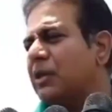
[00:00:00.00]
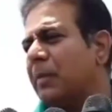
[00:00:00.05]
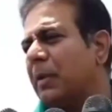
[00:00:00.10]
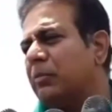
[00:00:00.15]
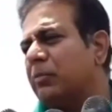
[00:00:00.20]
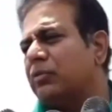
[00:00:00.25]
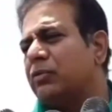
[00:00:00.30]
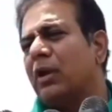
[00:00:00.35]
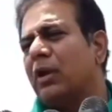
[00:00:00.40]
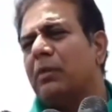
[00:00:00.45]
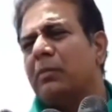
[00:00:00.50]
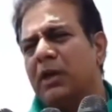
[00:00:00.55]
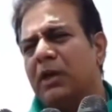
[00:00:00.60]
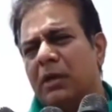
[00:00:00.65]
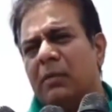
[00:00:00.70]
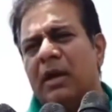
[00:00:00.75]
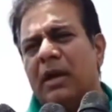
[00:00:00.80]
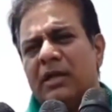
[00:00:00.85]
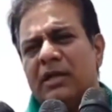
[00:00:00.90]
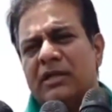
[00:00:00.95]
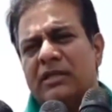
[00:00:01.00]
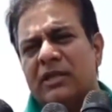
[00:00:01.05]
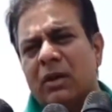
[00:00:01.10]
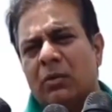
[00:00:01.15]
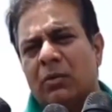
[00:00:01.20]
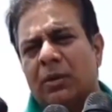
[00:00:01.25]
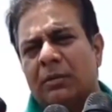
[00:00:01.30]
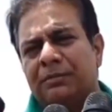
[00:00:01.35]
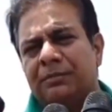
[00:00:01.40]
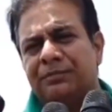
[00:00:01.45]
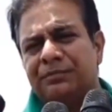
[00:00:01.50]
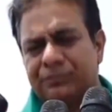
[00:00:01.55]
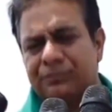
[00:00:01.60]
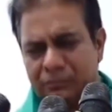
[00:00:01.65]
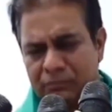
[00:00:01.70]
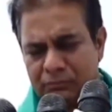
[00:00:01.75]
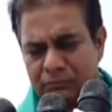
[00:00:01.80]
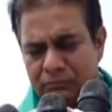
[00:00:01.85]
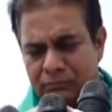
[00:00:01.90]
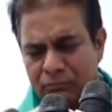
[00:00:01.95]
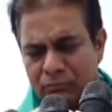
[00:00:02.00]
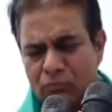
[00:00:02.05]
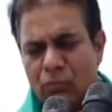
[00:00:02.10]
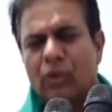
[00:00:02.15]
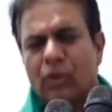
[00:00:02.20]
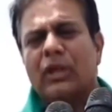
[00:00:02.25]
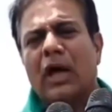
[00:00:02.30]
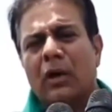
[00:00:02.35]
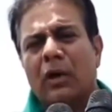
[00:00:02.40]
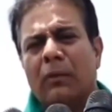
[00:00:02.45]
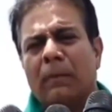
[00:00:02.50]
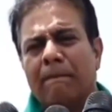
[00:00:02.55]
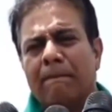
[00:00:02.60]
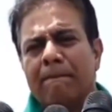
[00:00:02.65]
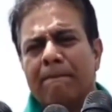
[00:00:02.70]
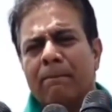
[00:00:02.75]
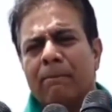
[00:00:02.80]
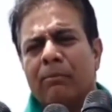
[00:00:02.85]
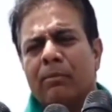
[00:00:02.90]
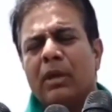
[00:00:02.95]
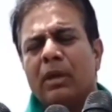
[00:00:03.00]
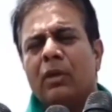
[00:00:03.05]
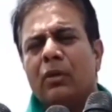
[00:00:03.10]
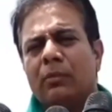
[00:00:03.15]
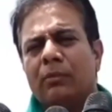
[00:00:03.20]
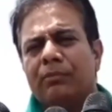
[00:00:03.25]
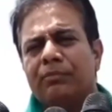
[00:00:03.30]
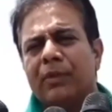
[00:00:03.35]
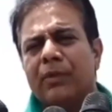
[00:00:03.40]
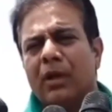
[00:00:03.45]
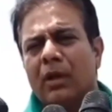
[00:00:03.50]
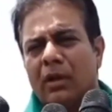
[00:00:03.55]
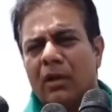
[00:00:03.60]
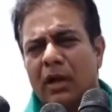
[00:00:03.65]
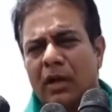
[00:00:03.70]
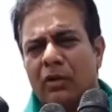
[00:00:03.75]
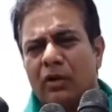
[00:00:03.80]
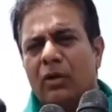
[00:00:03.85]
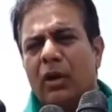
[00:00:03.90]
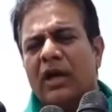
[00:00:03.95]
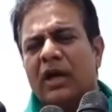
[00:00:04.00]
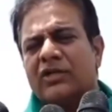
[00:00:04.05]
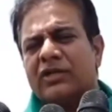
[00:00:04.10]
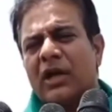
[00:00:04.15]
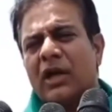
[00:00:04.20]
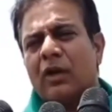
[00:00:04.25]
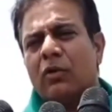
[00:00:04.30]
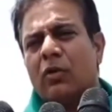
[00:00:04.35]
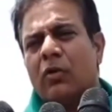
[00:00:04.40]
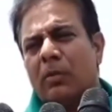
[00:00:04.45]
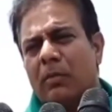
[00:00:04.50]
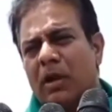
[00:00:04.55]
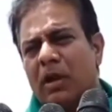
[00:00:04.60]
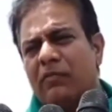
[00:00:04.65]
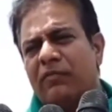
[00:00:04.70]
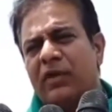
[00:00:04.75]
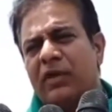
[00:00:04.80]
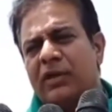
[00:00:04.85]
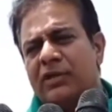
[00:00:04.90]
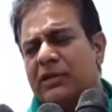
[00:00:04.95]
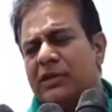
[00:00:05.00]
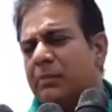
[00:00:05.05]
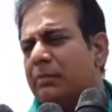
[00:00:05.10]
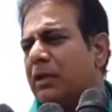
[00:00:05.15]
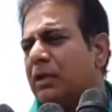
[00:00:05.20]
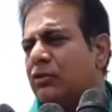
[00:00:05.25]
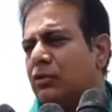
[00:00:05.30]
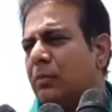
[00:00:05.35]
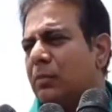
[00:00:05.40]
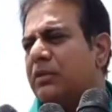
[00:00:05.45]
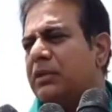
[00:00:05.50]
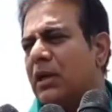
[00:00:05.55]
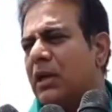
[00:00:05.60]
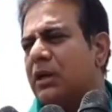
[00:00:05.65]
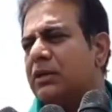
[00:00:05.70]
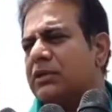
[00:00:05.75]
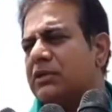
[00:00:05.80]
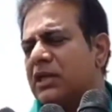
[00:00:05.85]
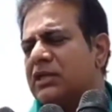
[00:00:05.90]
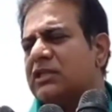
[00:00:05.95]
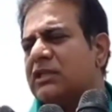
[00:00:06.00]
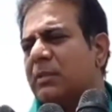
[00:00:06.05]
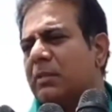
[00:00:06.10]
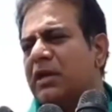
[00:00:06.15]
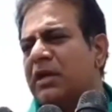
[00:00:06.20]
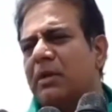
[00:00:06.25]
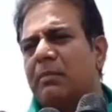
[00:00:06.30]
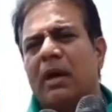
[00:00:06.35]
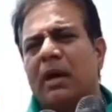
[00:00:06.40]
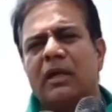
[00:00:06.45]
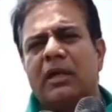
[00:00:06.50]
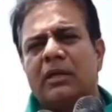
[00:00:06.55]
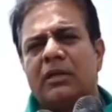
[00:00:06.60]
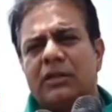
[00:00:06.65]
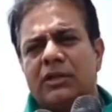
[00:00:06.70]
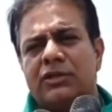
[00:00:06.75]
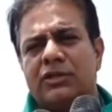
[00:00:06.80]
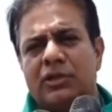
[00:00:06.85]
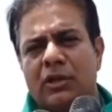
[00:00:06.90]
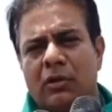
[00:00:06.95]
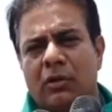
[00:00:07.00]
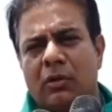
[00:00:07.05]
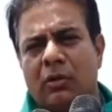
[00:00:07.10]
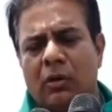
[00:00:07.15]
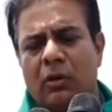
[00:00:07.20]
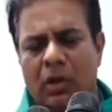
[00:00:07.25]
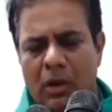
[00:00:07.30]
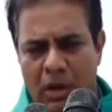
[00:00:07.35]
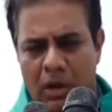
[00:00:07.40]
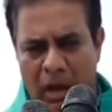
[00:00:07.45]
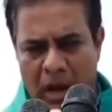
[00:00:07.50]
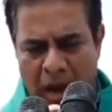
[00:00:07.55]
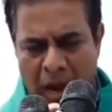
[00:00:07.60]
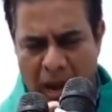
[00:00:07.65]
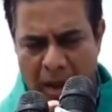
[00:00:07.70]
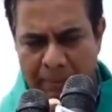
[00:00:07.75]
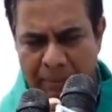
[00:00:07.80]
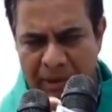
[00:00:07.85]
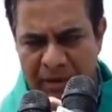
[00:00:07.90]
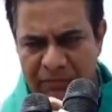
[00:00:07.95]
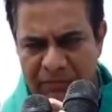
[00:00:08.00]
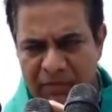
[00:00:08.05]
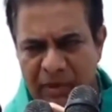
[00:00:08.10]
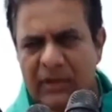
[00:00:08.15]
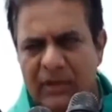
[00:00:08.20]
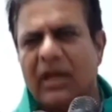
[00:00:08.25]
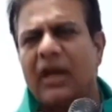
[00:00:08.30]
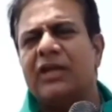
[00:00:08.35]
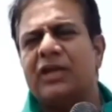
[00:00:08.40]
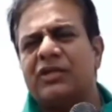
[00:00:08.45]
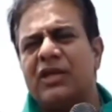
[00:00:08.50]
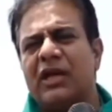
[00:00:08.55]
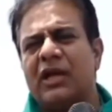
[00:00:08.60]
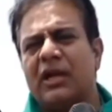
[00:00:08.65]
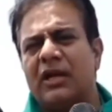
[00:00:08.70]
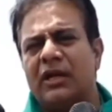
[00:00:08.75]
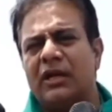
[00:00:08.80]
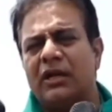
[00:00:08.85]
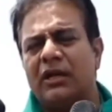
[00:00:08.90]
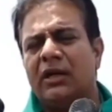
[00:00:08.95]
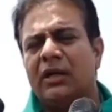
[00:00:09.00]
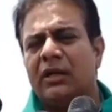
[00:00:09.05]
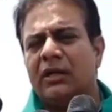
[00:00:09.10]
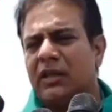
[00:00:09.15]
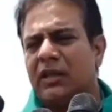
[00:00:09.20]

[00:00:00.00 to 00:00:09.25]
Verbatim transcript: రాష్ట్ర ప్రభుత్వాన్ని మేము డిమాండ్ చేస్తా ఉన్నాం మొదలు మీరు రెండు లక్షల రుణమాఫీ డిసెంబర్ తొమ్మిది నాడు చేస్తామని ఏ మాట అయితే ఇచ్చినరో ఆ పని వెంటనే చేయండి